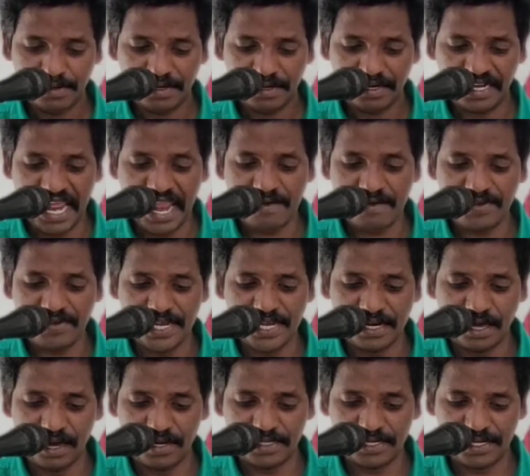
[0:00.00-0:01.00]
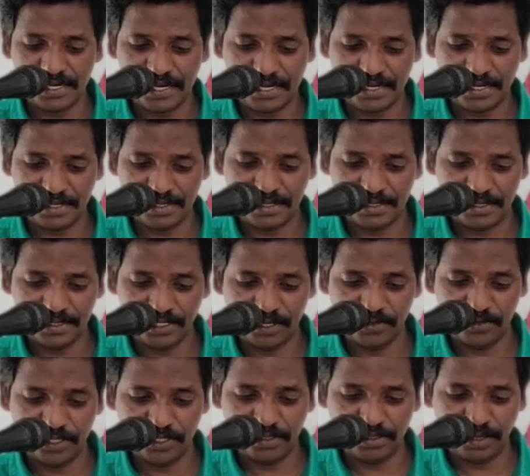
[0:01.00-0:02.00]
லேவியன் ஆகிய
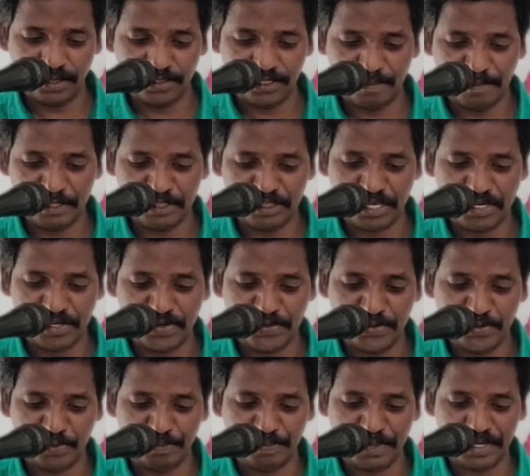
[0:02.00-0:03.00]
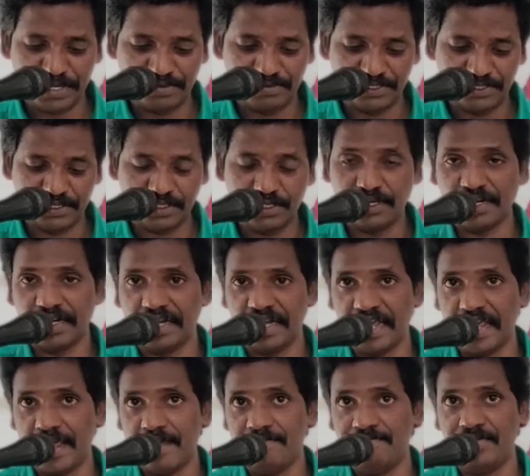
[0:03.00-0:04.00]
அதாவது அந்த மத்தியக்கு இன்னொரு பேர் வந்து
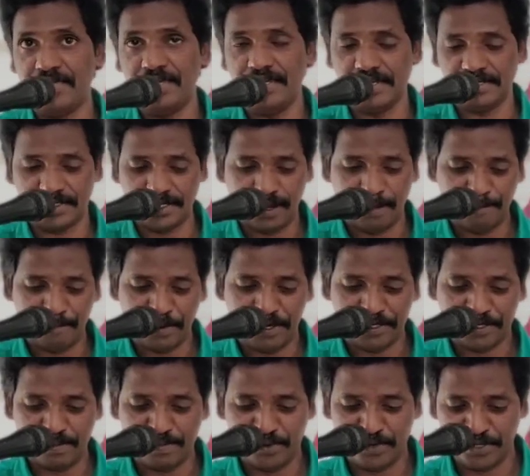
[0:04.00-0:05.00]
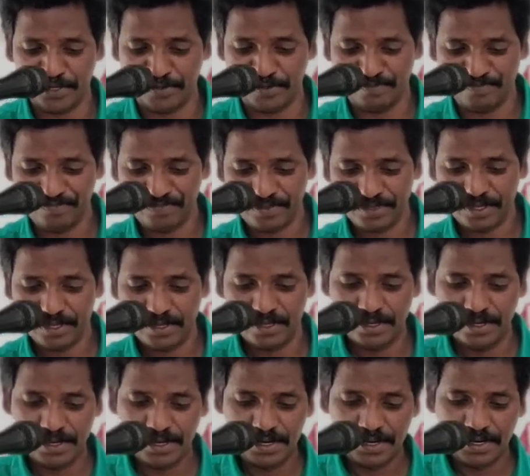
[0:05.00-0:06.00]
லேவி என்று நாம் பார்க்க முடியும்
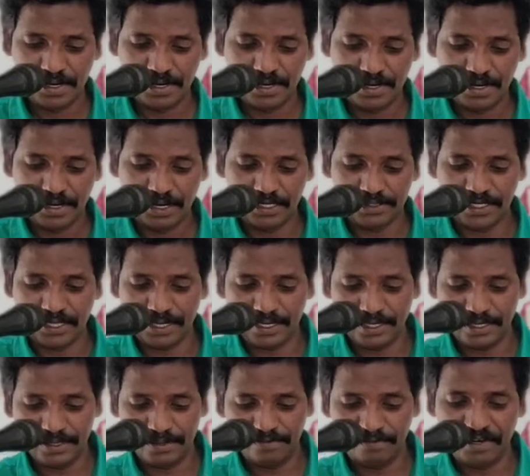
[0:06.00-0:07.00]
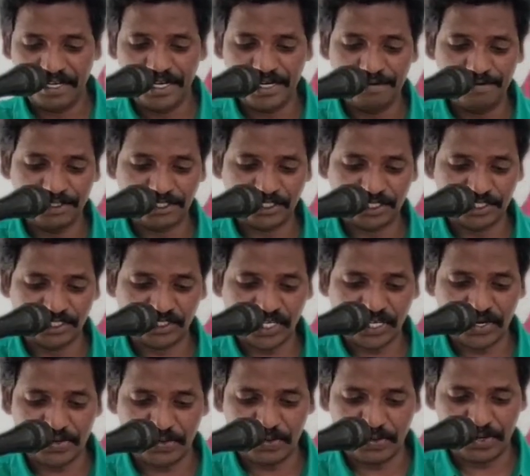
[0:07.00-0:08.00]
அந்த வரி வசூல்
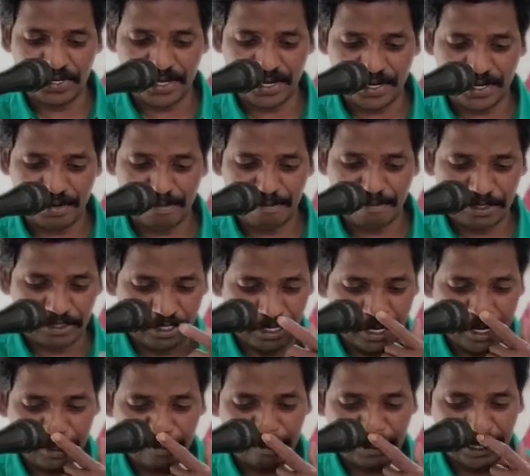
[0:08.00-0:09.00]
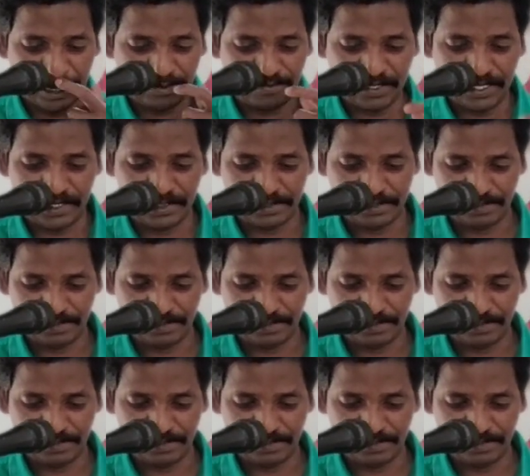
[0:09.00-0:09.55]
செய்யக்கூடிய மத்திய என்கிறவர்